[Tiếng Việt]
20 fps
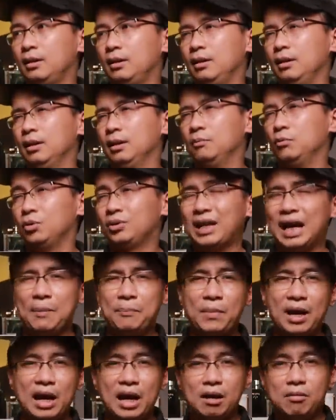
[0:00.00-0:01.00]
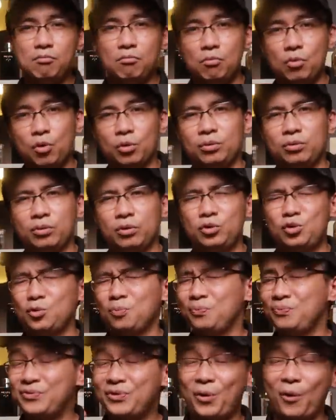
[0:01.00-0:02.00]
uh, à, 1821 nói
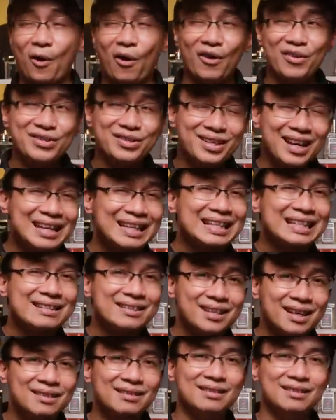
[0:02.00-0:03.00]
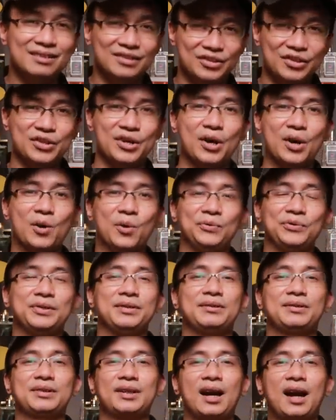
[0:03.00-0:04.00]
chung có rất rất nhiều những
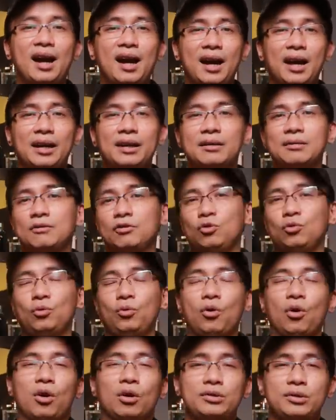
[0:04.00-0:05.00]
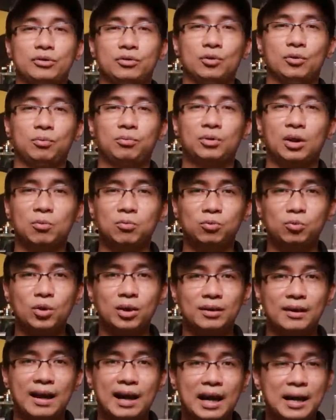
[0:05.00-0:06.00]
chai có sử dụng tông
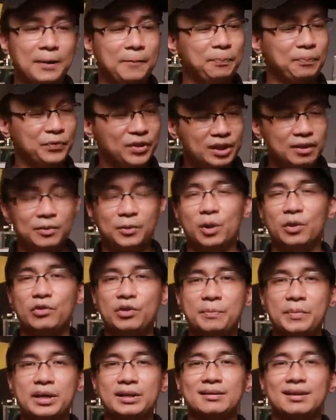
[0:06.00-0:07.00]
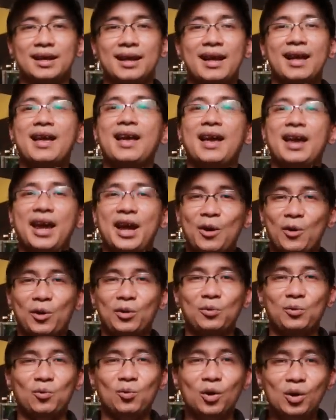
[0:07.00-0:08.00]
thuốc lá nhưng đối với mình
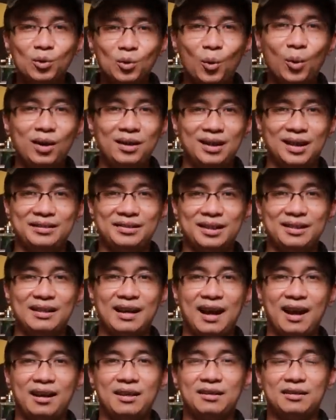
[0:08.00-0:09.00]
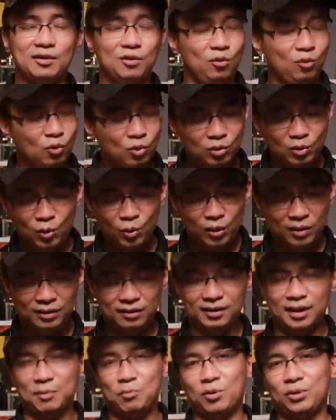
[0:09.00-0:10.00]
Herod luôn luôn là chân ái luôn
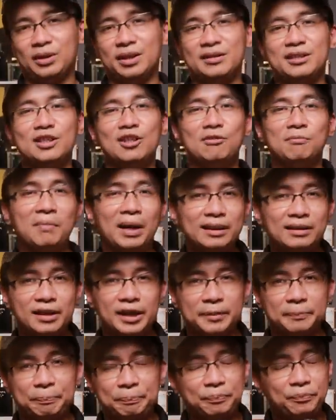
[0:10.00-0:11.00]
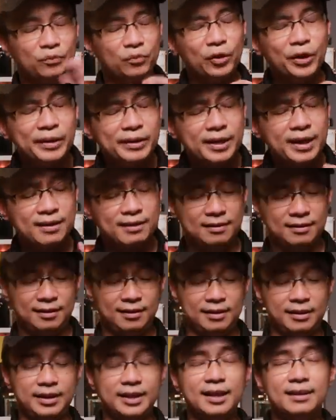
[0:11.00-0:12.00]
luôn là một tình yêu mãnh liệt Tuy nhiên
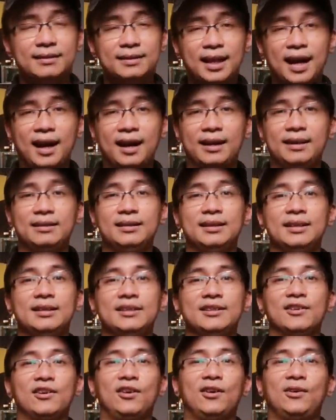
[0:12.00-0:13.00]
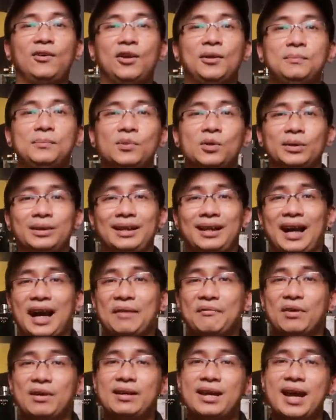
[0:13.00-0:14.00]
hiện tại thì nó có một cái
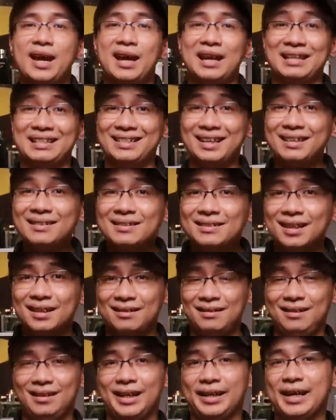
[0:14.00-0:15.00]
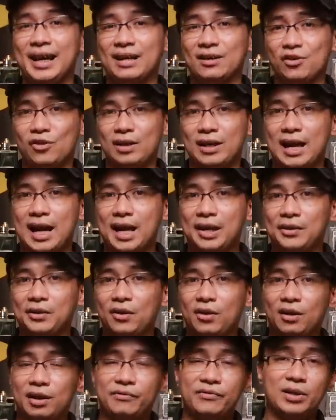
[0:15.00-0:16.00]
vấn đề rất rất là đáng lo ngại
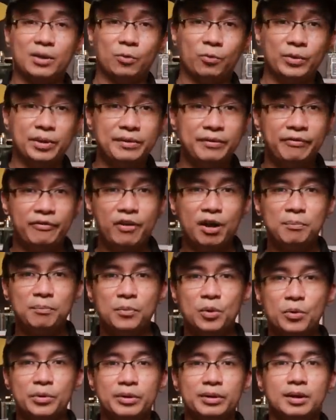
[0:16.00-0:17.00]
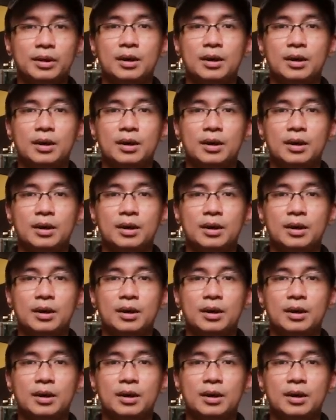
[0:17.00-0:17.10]
đó là việc vì pha mùi